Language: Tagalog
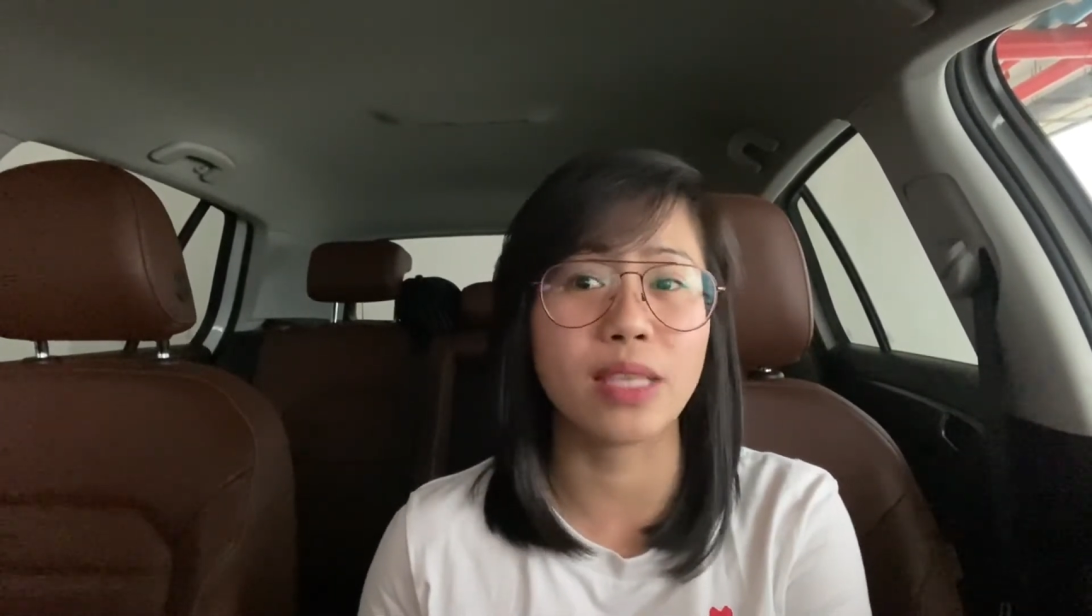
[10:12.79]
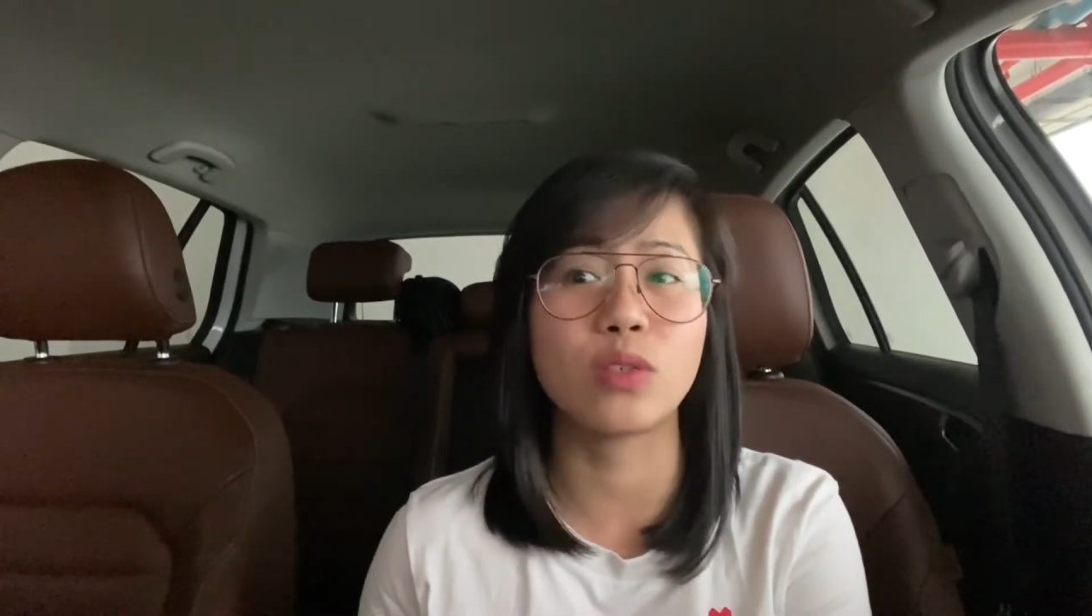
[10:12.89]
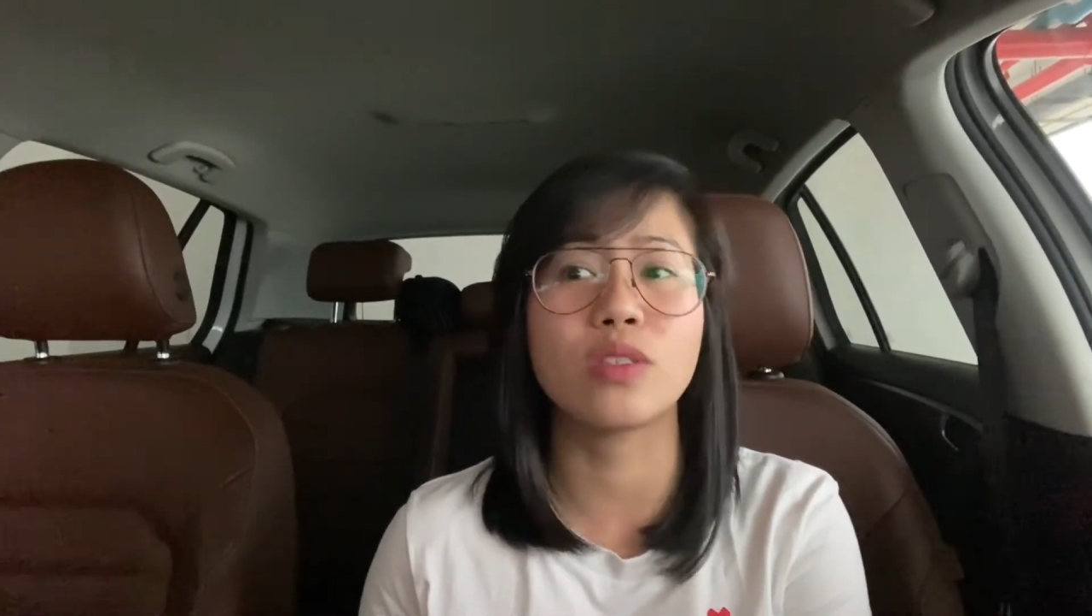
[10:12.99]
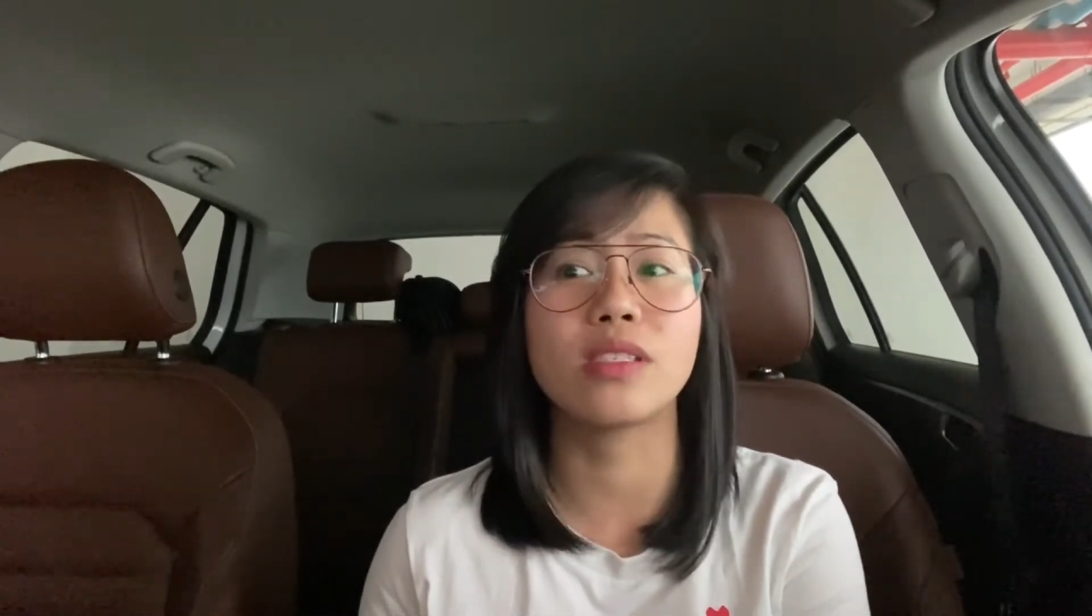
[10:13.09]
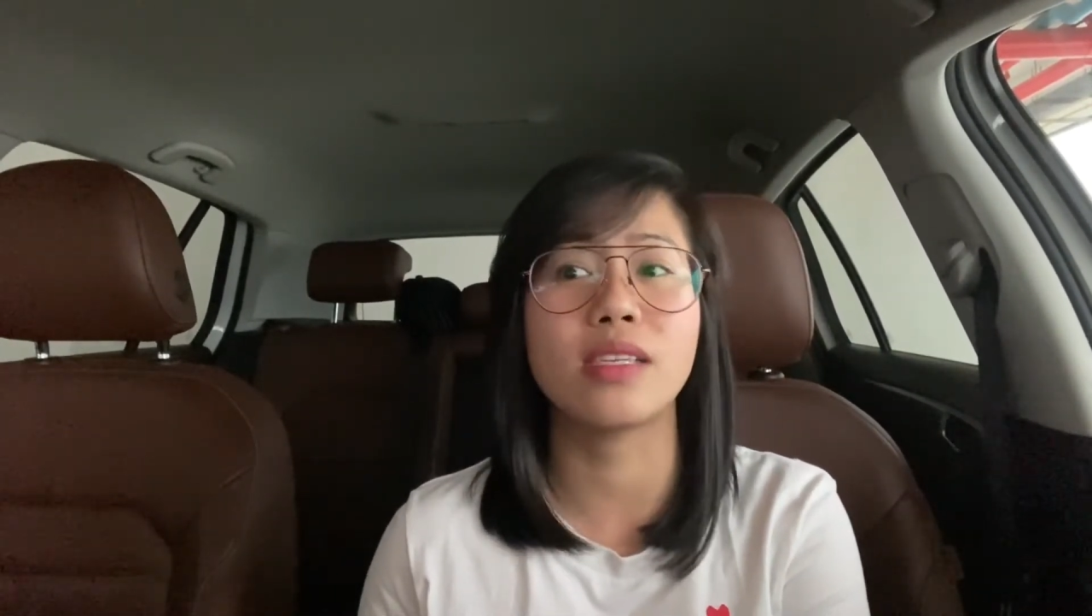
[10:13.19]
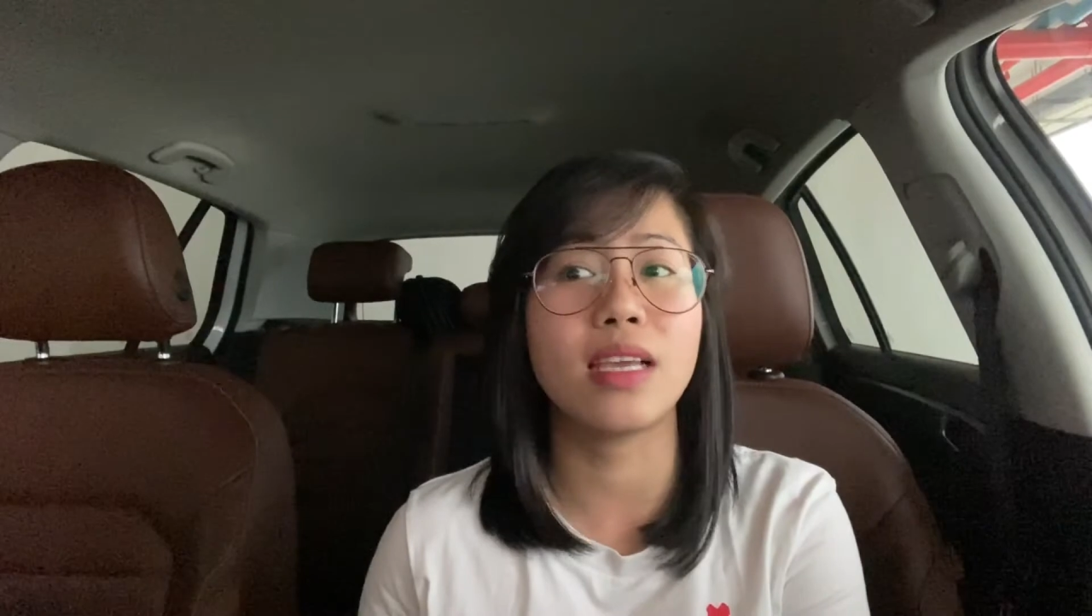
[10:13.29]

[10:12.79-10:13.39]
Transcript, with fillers: pesos.